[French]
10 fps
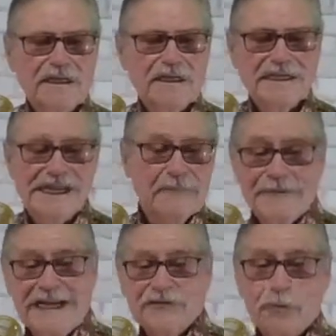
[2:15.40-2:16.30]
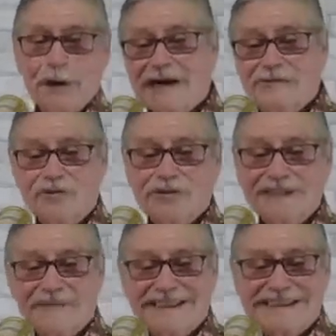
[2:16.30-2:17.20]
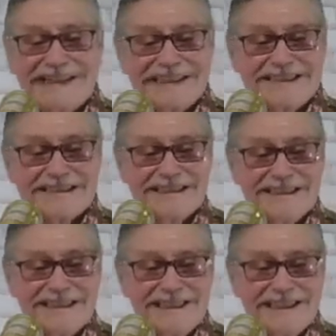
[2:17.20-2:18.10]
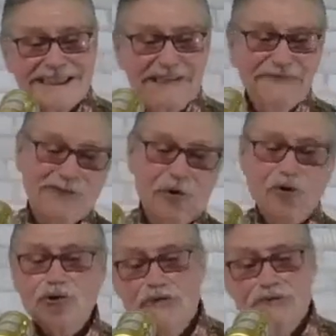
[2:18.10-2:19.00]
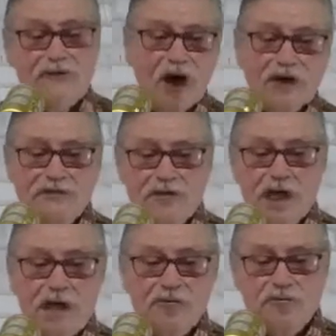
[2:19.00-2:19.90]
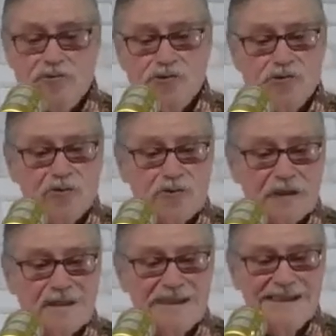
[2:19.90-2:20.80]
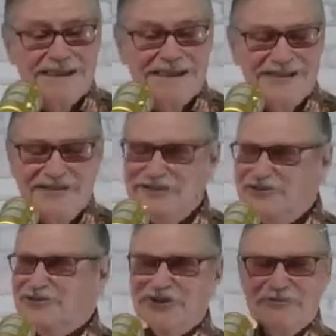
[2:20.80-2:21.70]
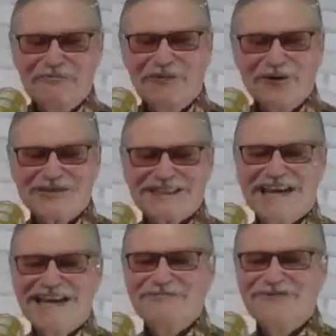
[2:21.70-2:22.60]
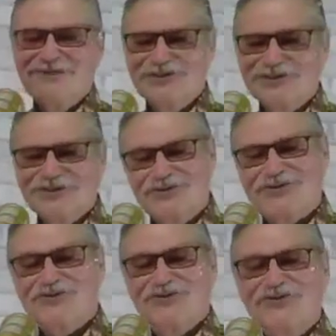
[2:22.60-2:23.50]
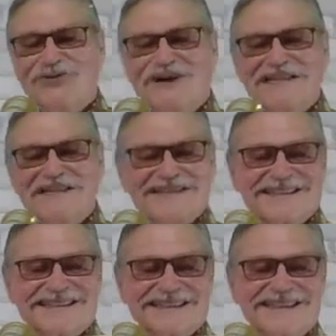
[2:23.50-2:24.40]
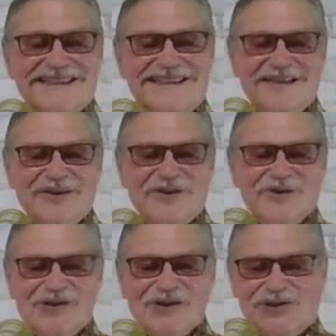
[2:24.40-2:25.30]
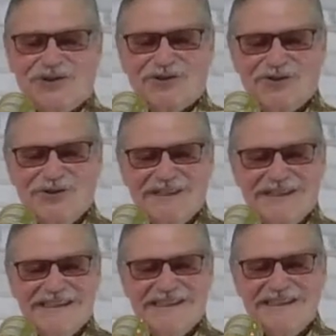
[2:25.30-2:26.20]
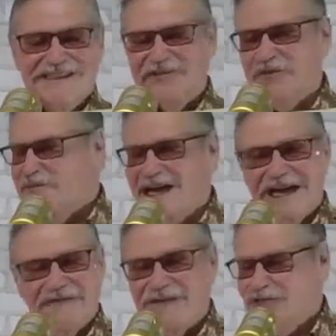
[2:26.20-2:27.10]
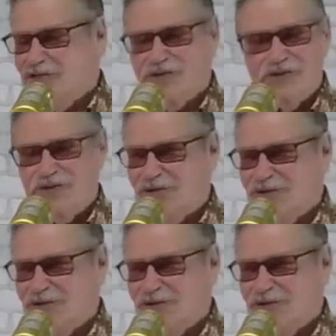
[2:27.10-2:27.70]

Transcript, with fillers: Il y a plein de bravos dans ma tête qui font des va-et-vient toujours sous le beau ciel bleu du sud-ouest où je coule de merveilleux jours.